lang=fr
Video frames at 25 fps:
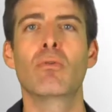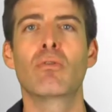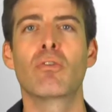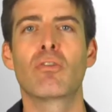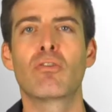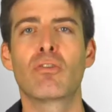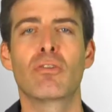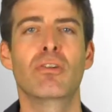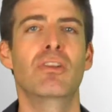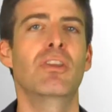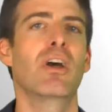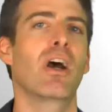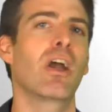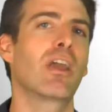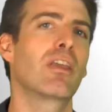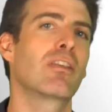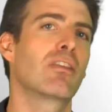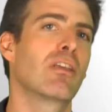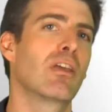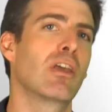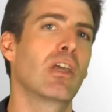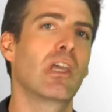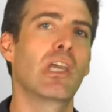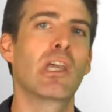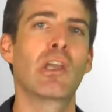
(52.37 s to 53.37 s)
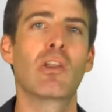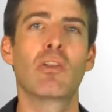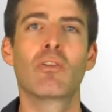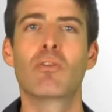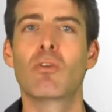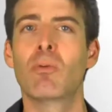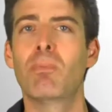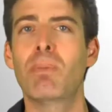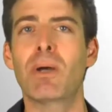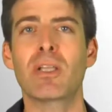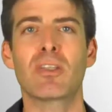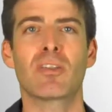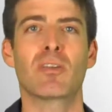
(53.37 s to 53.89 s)
de solidarité, de
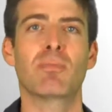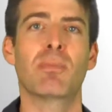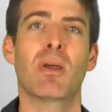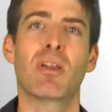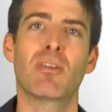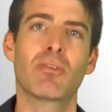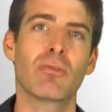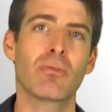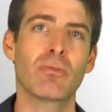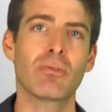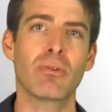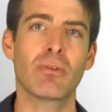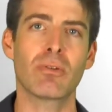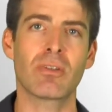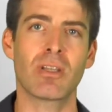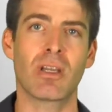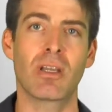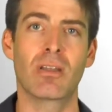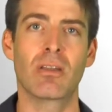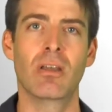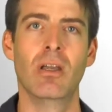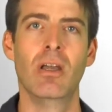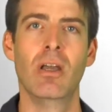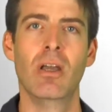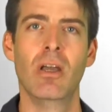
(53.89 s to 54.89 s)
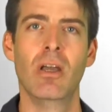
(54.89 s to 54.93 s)
participation, d'entraide.